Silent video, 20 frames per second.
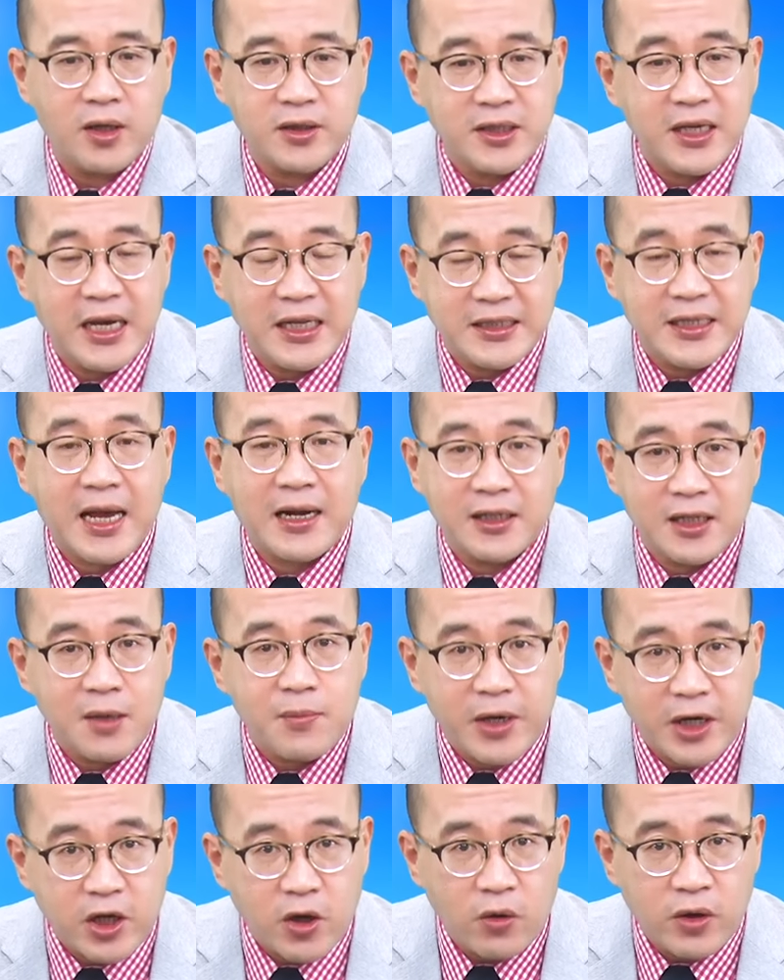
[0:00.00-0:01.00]
这一张特
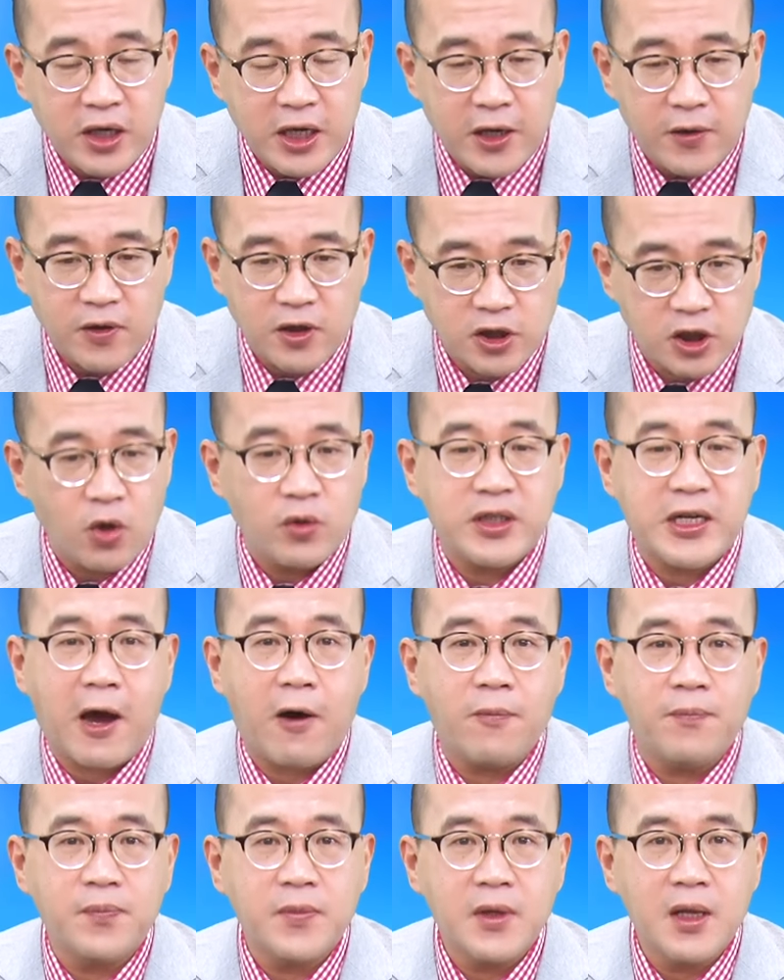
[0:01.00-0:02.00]
别留意收
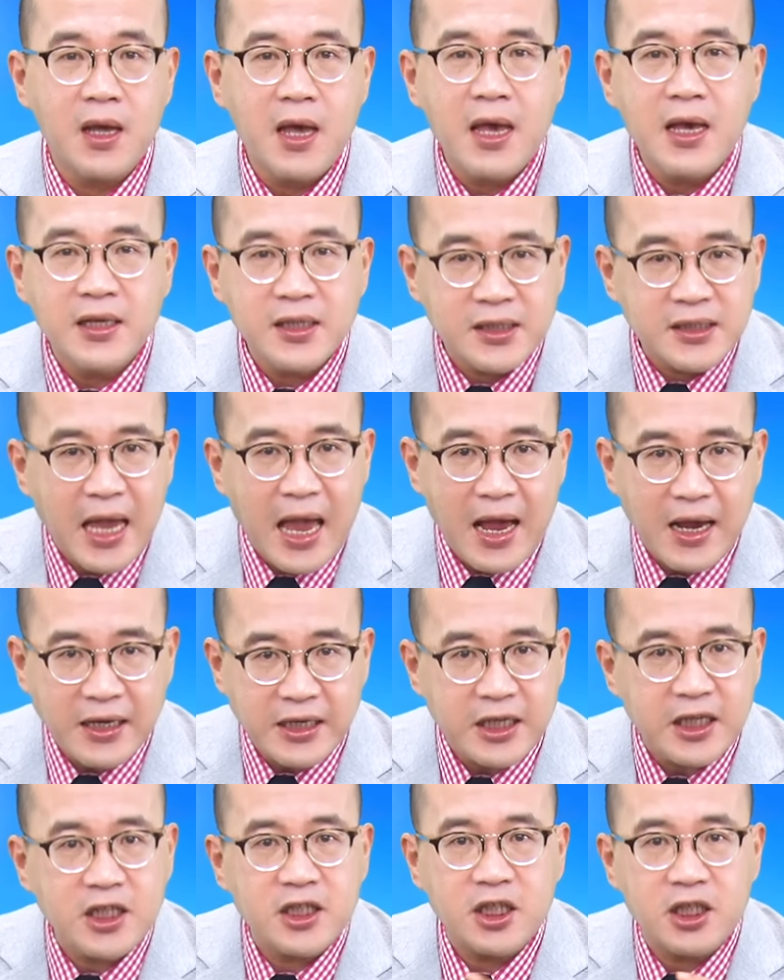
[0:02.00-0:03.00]
脚。上
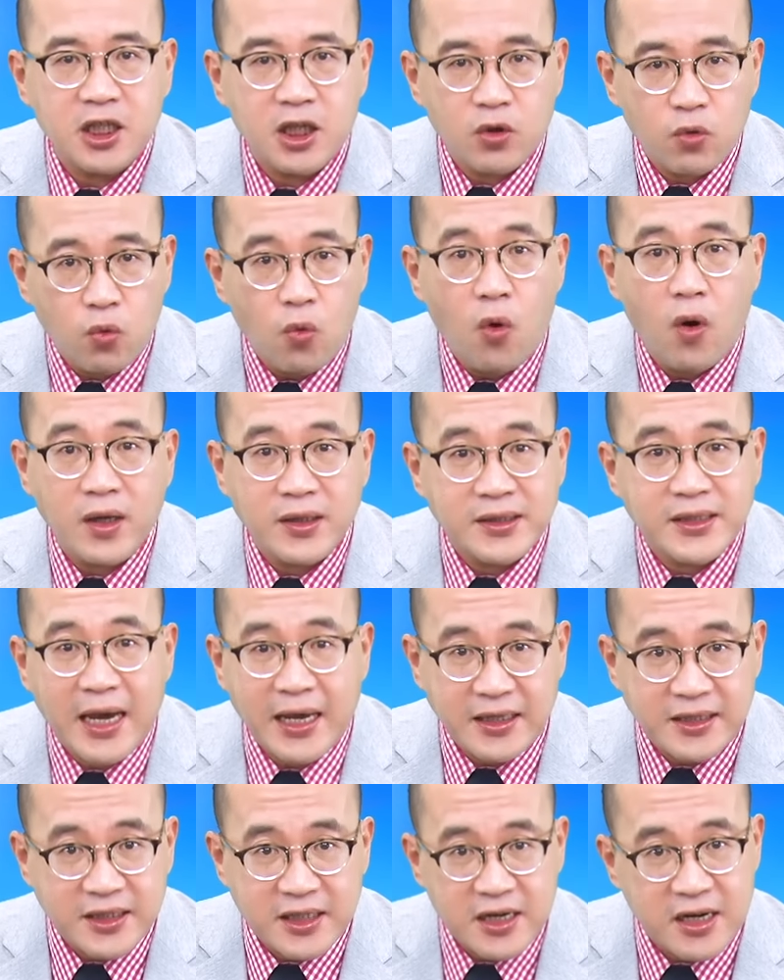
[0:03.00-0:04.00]
一次我
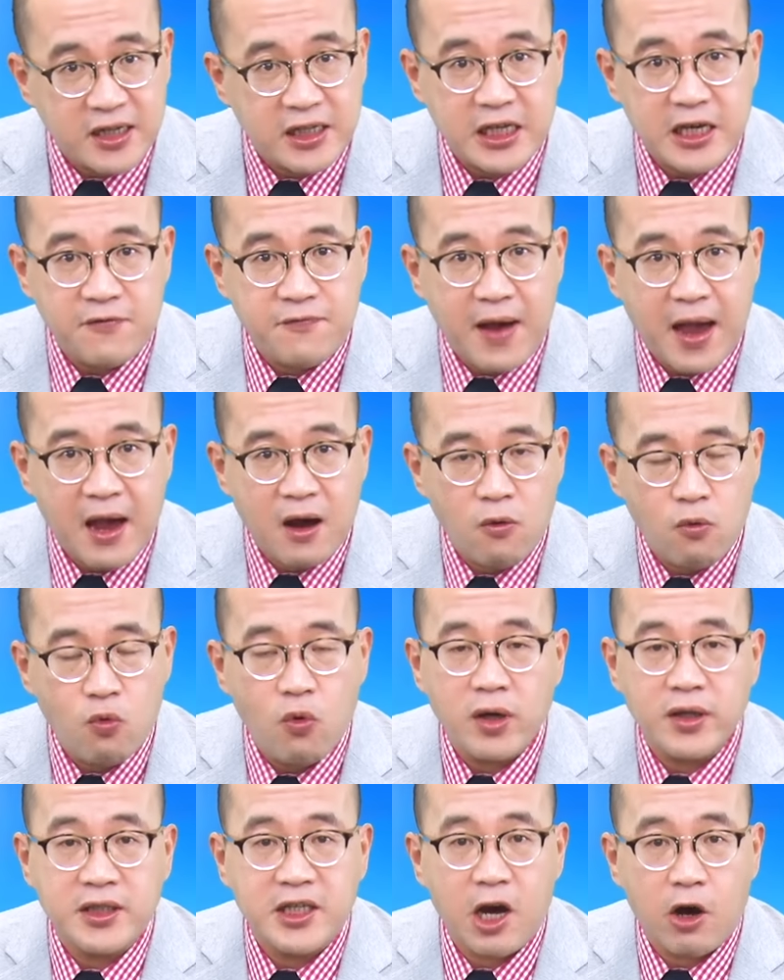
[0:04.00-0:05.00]
在这个地方
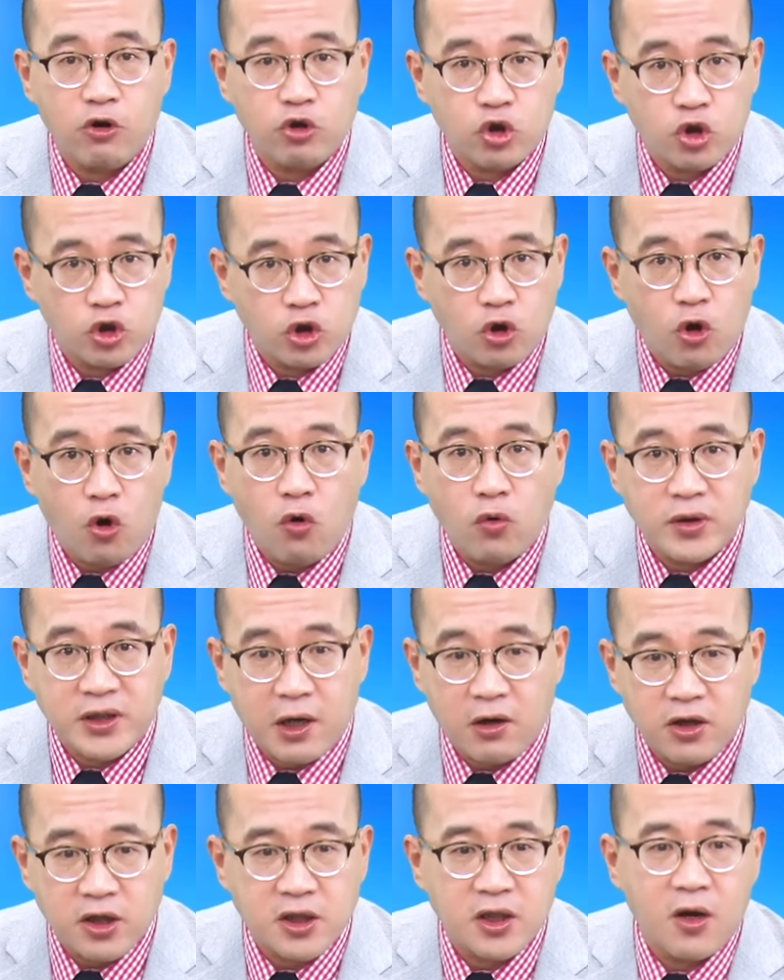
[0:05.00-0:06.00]
我教收
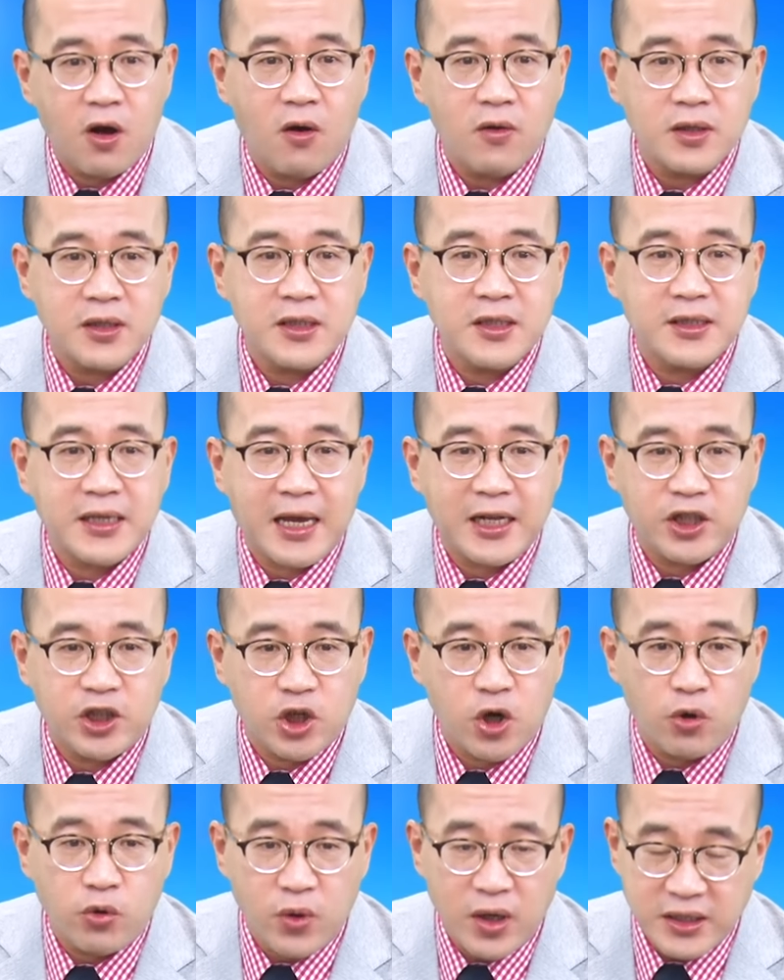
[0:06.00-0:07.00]
脚的时候，是在
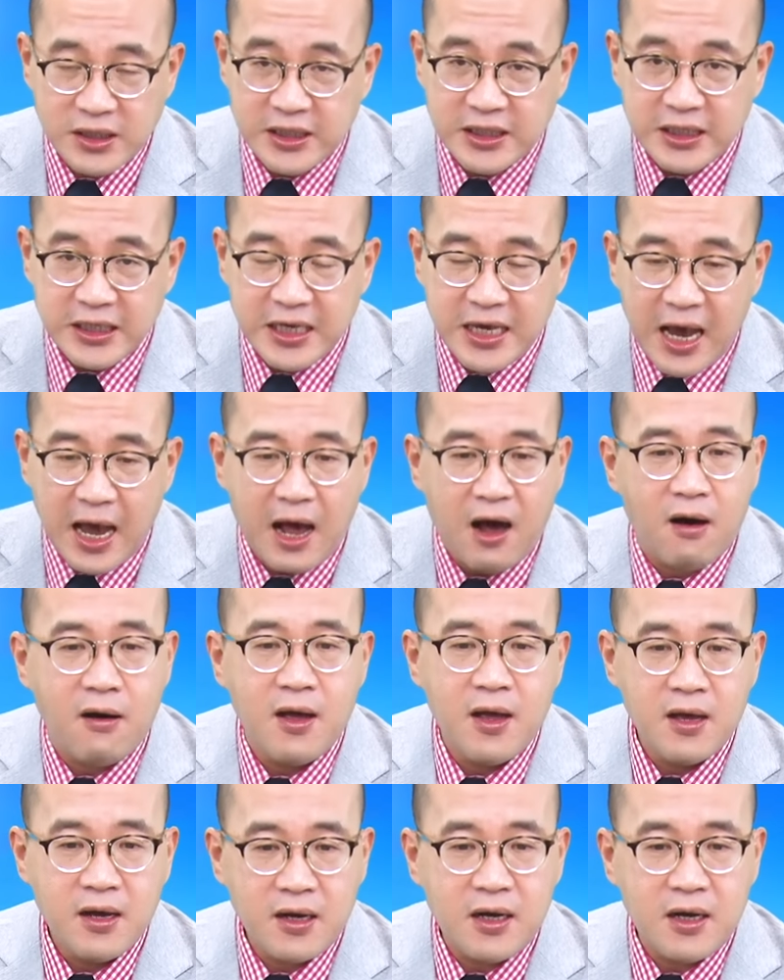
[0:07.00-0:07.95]
9月11号。